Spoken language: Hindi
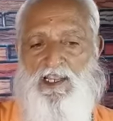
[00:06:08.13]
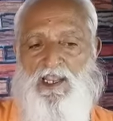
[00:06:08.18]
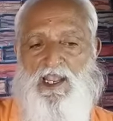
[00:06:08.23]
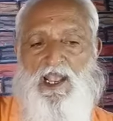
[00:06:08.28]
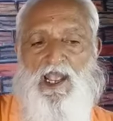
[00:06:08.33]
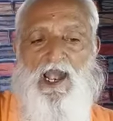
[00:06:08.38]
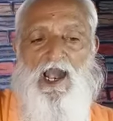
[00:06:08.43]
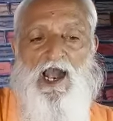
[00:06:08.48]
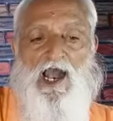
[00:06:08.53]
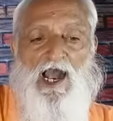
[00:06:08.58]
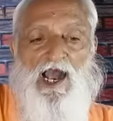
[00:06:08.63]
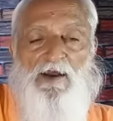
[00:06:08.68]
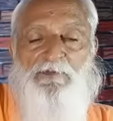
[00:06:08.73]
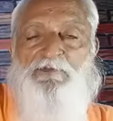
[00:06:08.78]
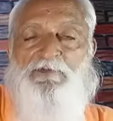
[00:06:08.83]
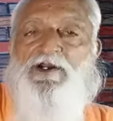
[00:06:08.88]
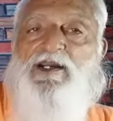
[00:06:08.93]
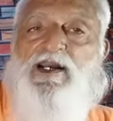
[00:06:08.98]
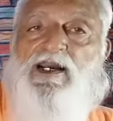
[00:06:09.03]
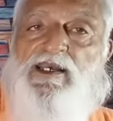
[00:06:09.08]

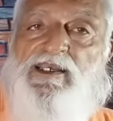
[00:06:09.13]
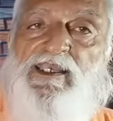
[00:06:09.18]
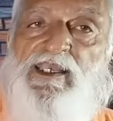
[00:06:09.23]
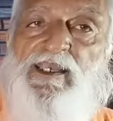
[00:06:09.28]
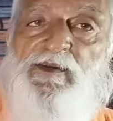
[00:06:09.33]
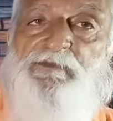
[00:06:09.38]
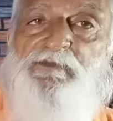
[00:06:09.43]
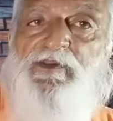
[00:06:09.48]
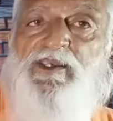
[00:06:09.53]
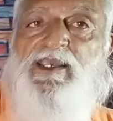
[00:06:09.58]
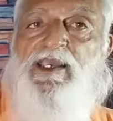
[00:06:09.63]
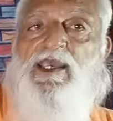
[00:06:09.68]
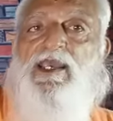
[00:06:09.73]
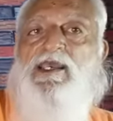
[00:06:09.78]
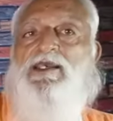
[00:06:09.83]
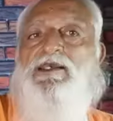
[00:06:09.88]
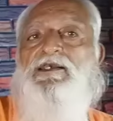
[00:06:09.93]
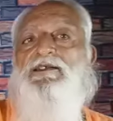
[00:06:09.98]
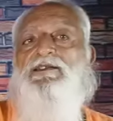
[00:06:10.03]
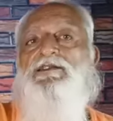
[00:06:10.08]
आपका ये पेय
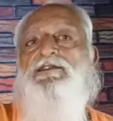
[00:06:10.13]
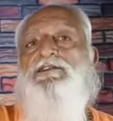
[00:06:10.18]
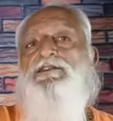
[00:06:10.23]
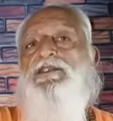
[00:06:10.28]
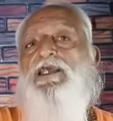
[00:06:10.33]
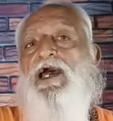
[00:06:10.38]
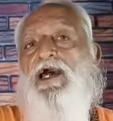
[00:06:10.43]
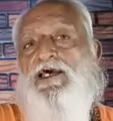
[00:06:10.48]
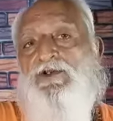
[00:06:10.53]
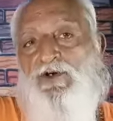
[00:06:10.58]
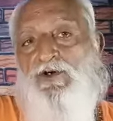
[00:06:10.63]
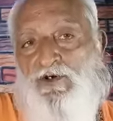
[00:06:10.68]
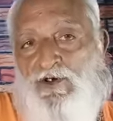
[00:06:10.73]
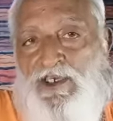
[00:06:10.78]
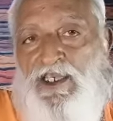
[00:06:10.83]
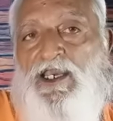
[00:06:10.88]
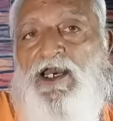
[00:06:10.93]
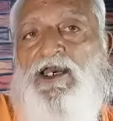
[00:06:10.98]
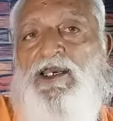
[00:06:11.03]
तैयार हो गया है